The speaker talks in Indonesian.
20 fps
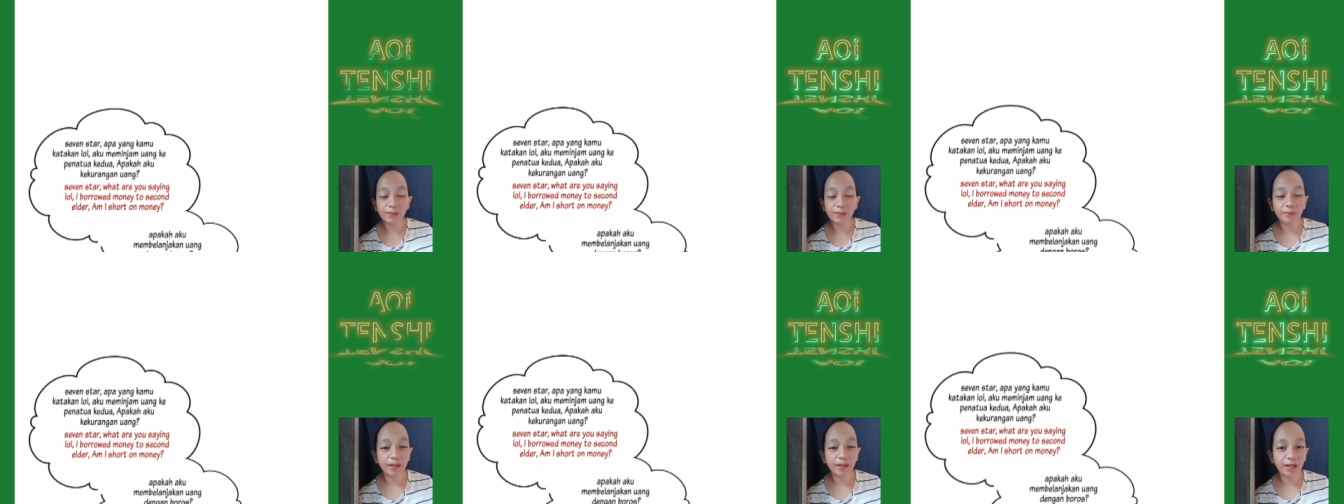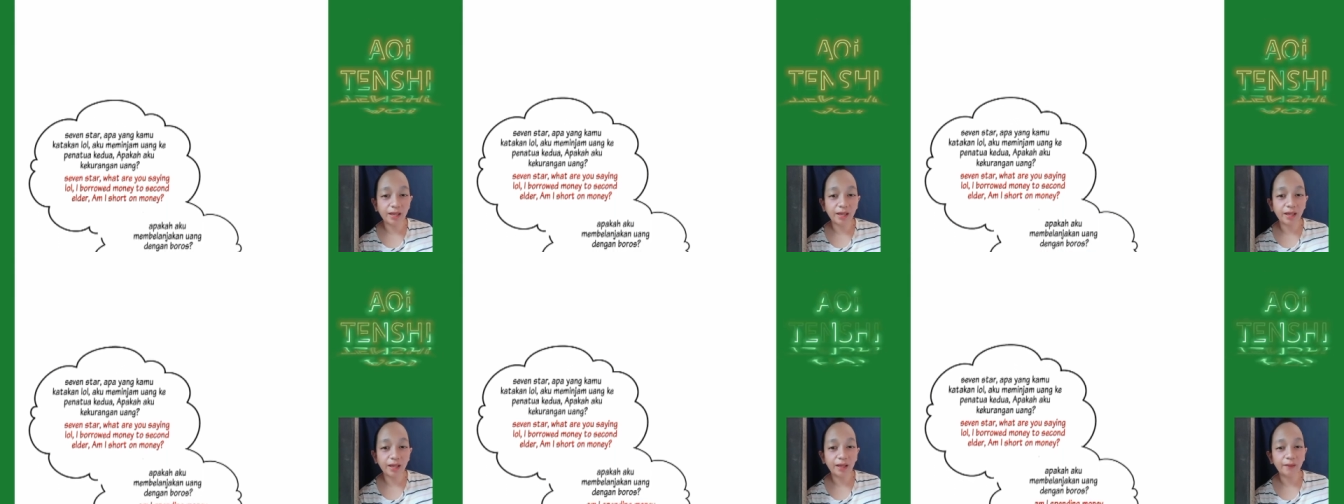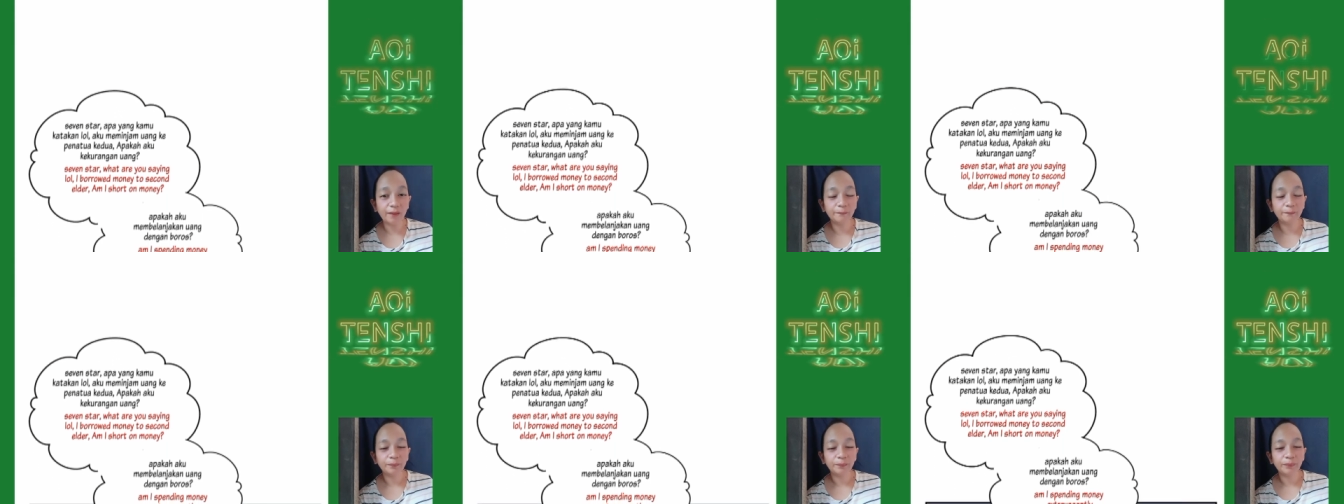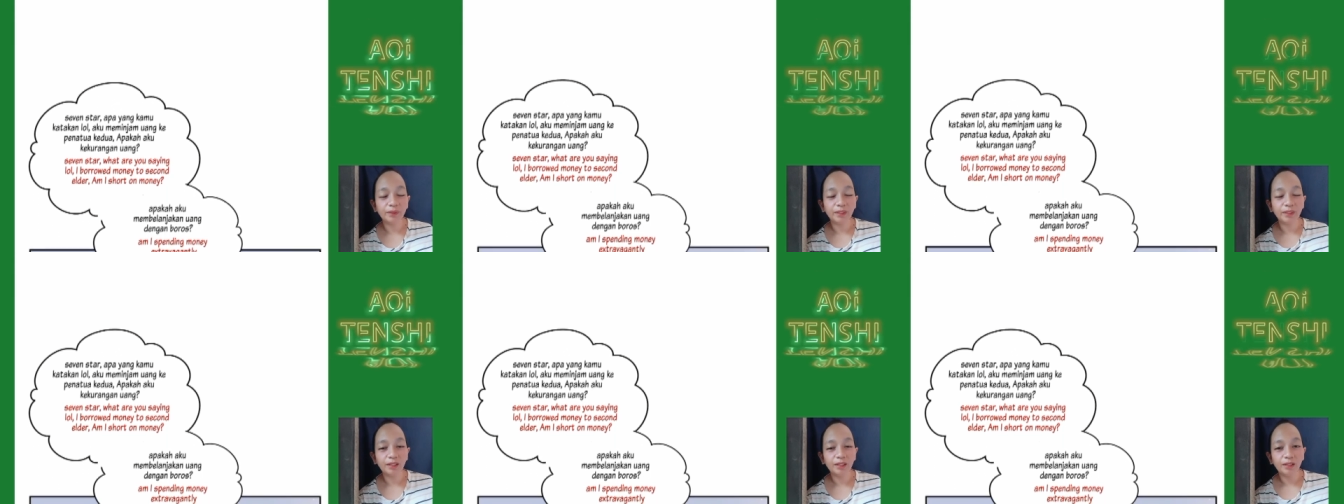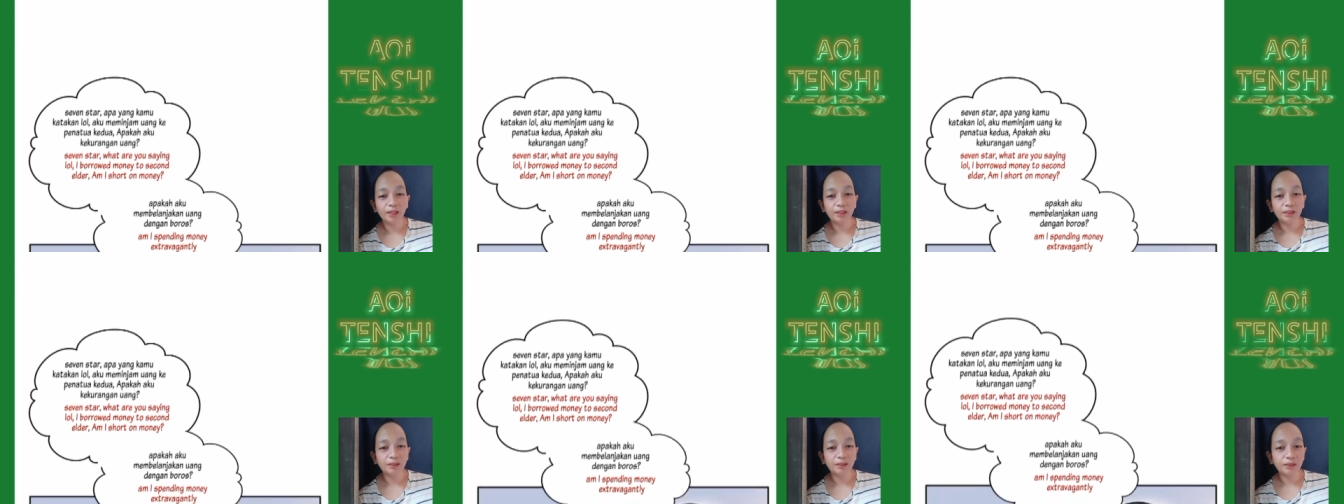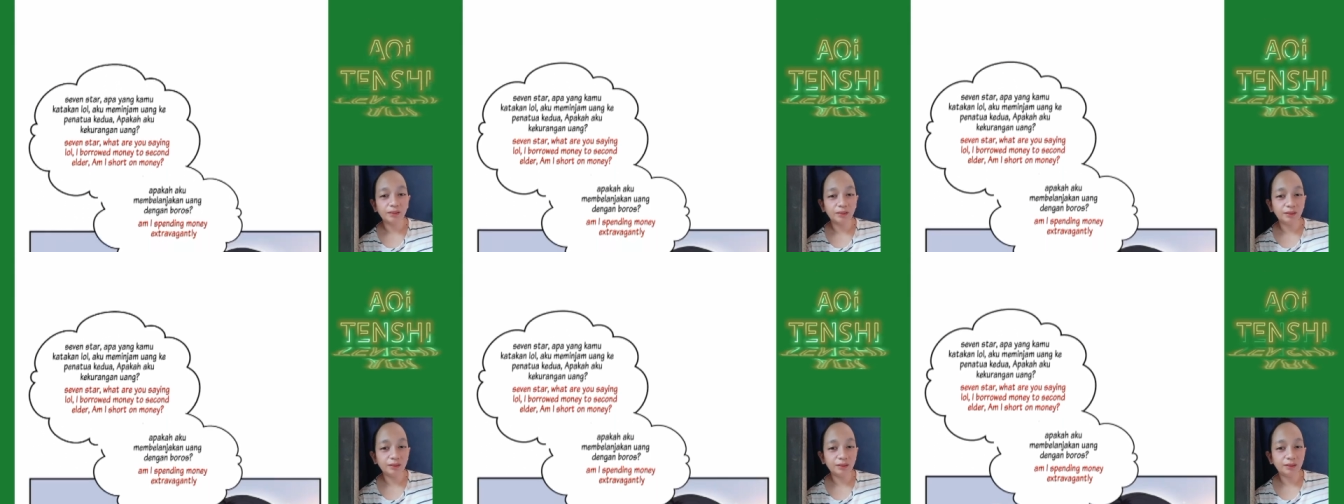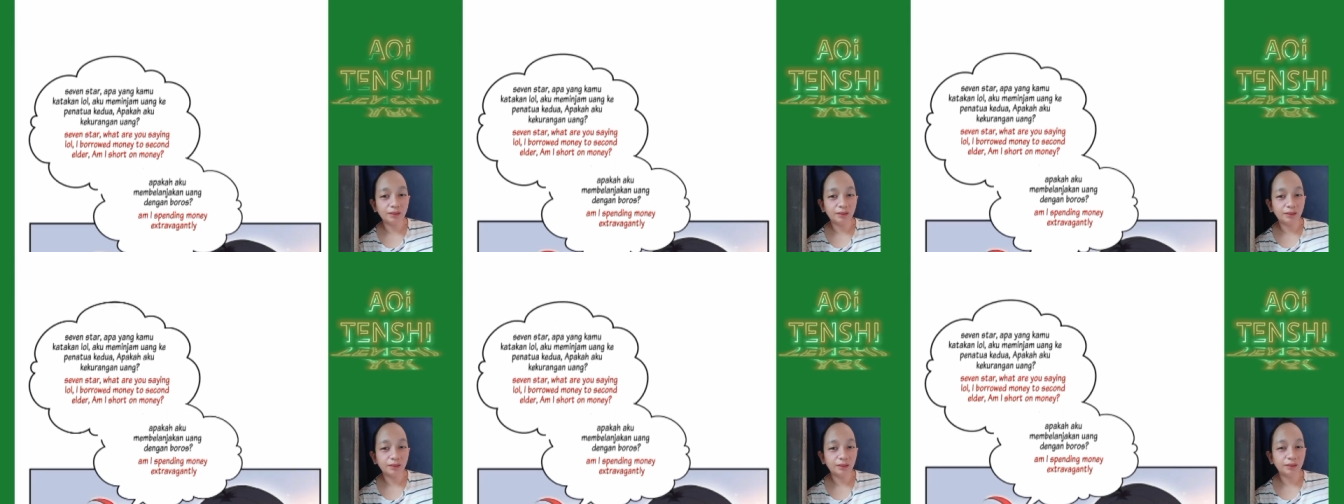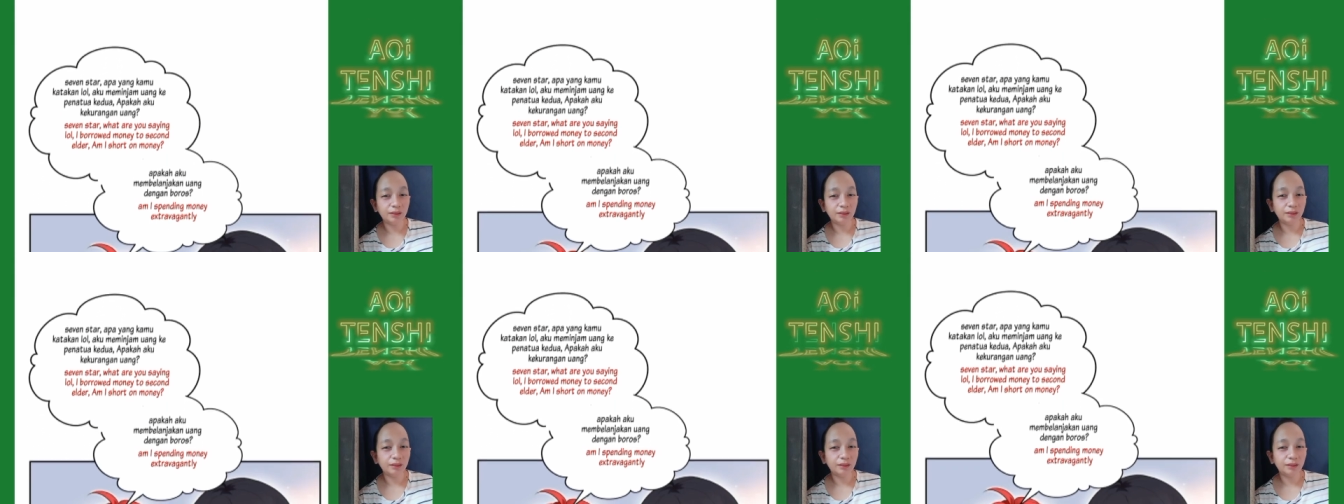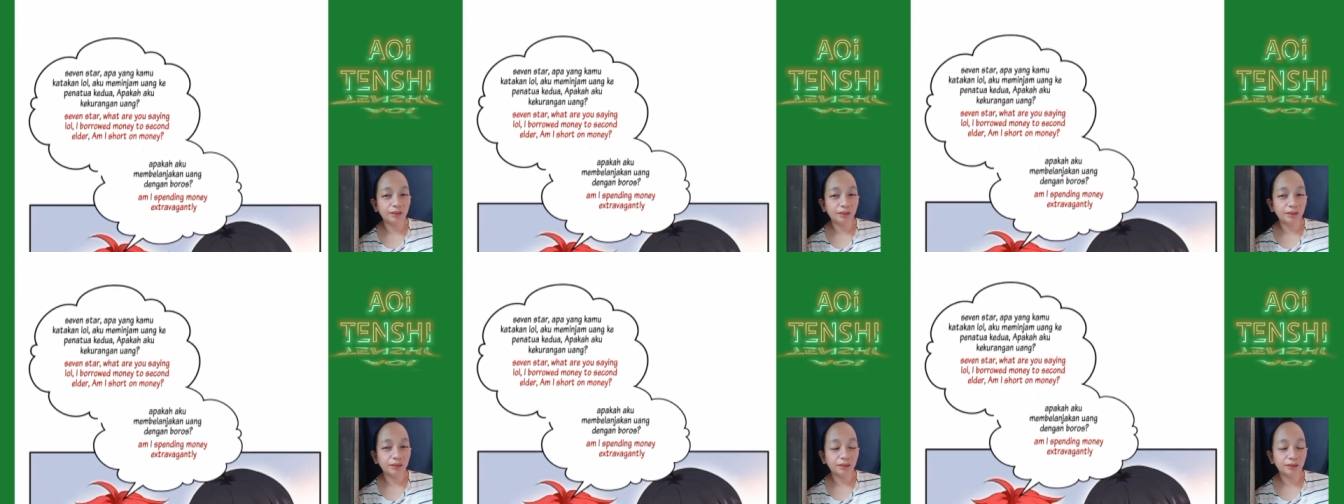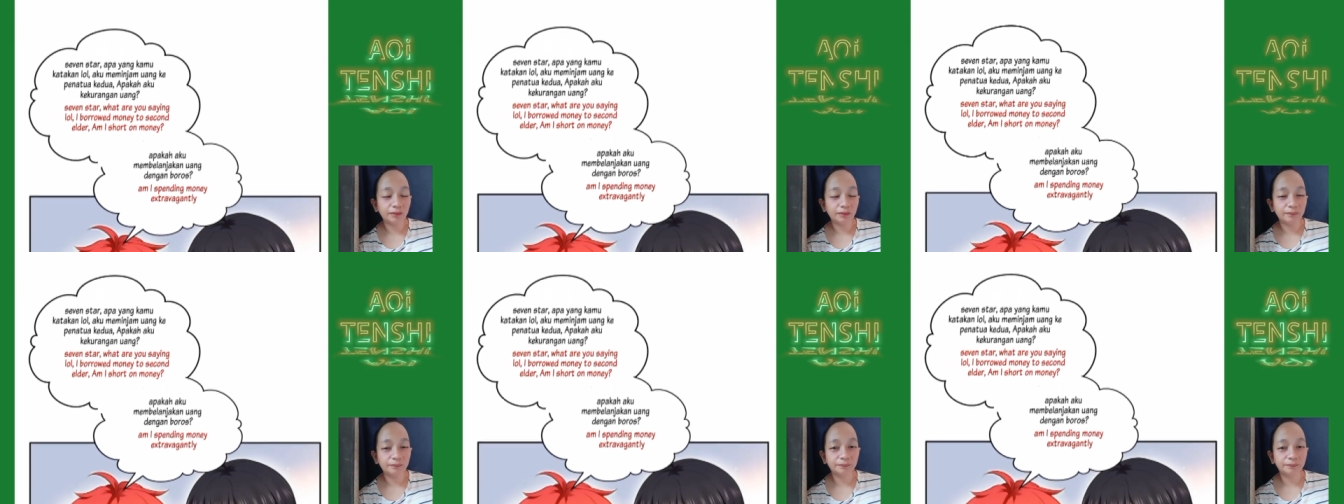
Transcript: sama eh